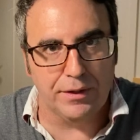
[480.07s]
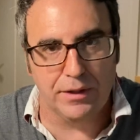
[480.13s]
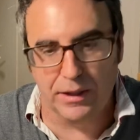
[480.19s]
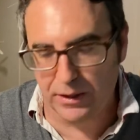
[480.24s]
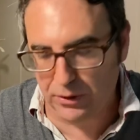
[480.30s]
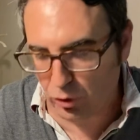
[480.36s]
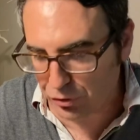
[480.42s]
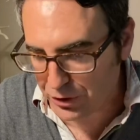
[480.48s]

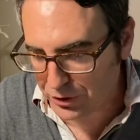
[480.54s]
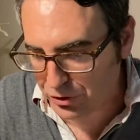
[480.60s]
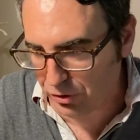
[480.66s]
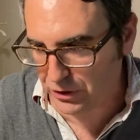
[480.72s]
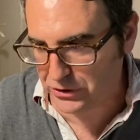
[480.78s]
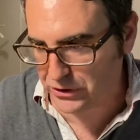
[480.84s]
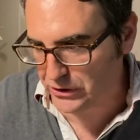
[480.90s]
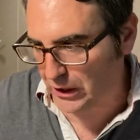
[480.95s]
de
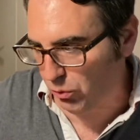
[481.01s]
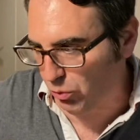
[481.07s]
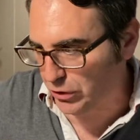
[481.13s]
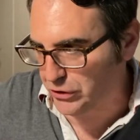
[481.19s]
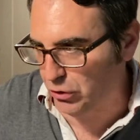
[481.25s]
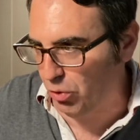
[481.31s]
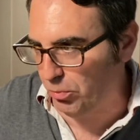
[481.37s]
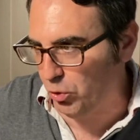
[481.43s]
condiciones. Es algo
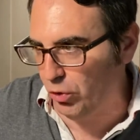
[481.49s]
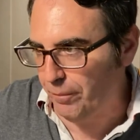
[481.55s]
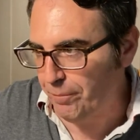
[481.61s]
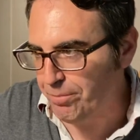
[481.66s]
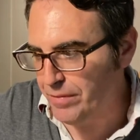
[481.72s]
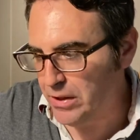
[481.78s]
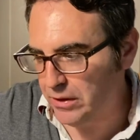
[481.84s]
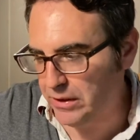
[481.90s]
así como
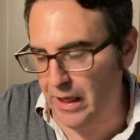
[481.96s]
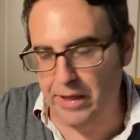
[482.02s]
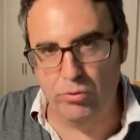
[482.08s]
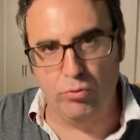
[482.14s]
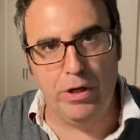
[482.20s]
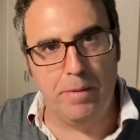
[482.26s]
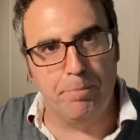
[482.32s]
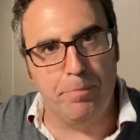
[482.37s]
que hay
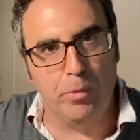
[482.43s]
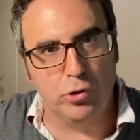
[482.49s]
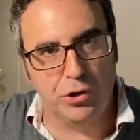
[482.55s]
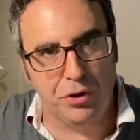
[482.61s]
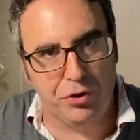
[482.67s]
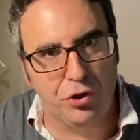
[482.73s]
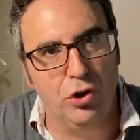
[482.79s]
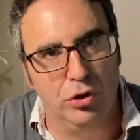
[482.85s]
una
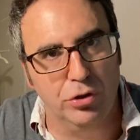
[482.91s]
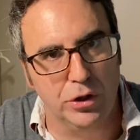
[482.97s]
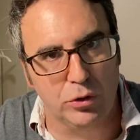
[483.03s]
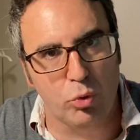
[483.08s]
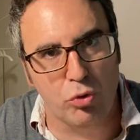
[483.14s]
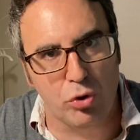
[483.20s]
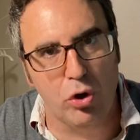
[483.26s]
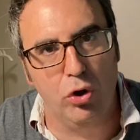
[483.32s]
imposición de
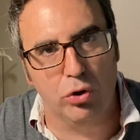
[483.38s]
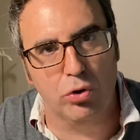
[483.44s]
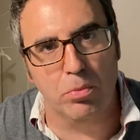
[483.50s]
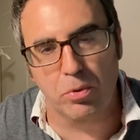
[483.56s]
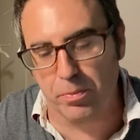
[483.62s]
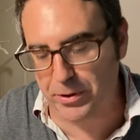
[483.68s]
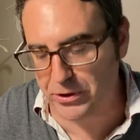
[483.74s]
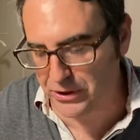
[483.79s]
tu rol
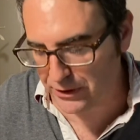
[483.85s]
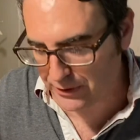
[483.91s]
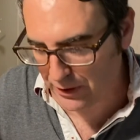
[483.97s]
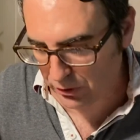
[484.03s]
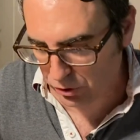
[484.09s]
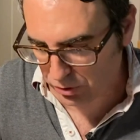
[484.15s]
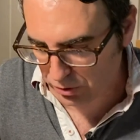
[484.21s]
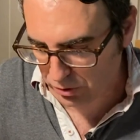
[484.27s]
como
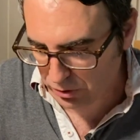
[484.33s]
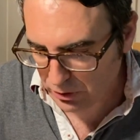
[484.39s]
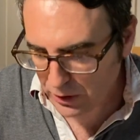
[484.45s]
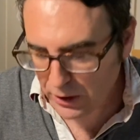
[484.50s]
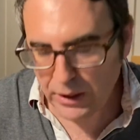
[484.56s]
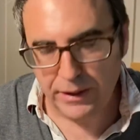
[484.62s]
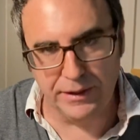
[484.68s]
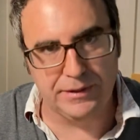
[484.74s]
presentador, ¿no?
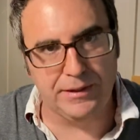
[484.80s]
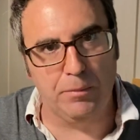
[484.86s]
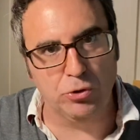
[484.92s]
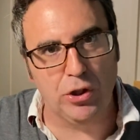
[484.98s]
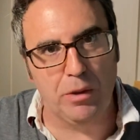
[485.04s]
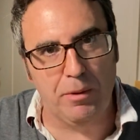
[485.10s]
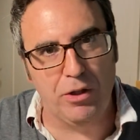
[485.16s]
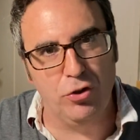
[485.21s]
Y
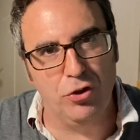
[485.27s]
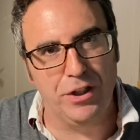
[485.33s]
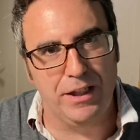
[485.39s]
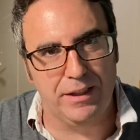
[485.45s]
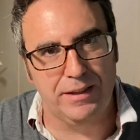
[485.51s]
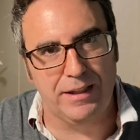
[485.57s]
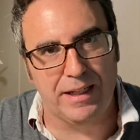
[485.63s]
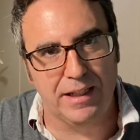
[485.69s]
estamos hablando
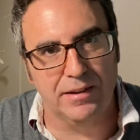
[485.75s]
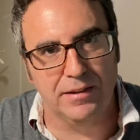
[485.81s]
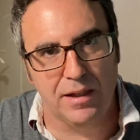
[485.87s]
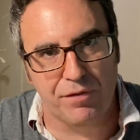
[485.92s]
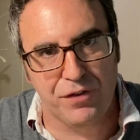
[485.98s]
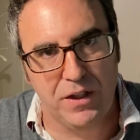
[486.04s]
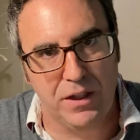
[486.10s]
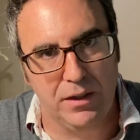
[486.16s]
de, gente
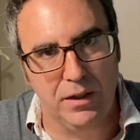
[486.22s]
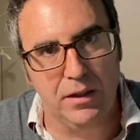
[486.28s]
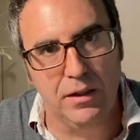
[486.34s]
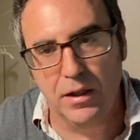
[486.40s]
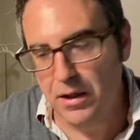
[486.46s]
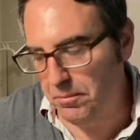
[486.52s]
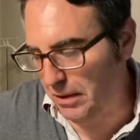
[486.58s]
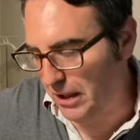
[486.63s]
afín, ¿eh?
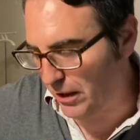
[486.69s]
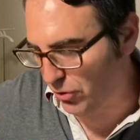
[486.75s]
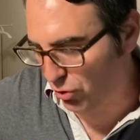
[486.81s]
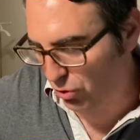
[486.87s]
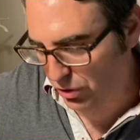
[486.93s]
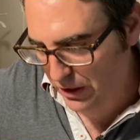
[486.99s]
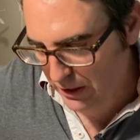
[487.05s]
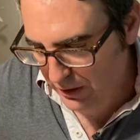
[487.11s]
Belén
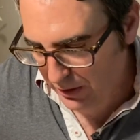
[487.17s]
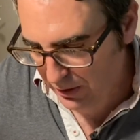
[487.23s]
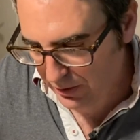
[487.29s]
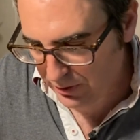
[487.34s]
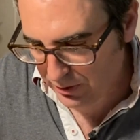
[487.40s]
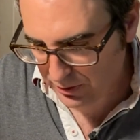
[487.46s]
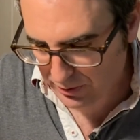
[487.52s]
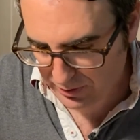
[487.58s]

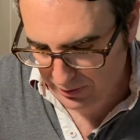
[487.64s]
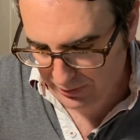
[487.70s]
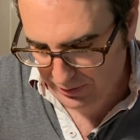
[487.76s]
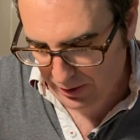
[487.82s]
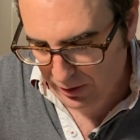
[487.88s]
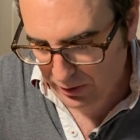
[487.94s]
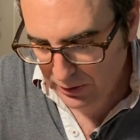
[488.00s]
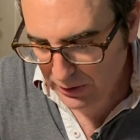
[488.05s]
Rodríguez,
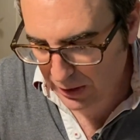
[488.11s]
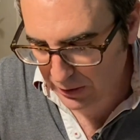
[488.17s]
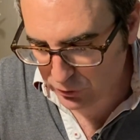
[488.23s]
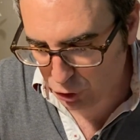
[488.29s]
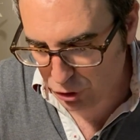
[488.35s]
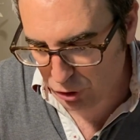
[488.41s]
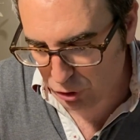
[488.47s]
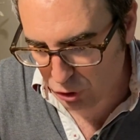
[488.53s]
etcétera,
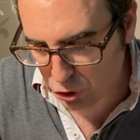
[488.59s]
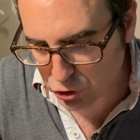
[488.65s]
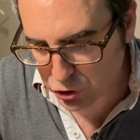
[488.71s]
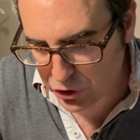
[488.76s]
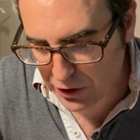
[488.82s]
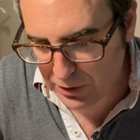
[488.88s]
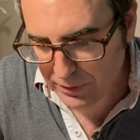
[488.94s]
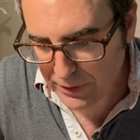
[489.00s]
Antonio
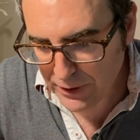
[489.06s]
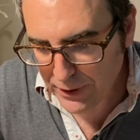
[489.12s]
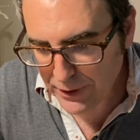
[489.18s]
Rossi.